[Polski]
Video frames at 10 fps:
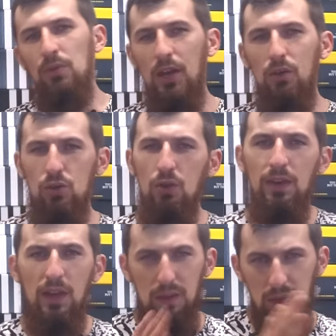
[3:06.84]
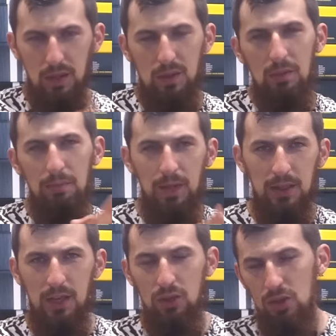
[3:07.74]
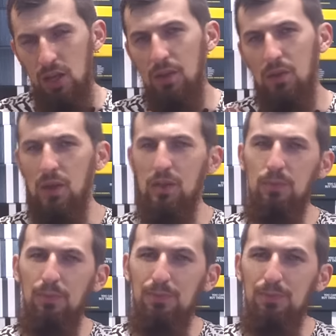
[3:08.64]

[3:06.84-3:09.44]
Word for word: półki jakościowe? Jest X15, co jest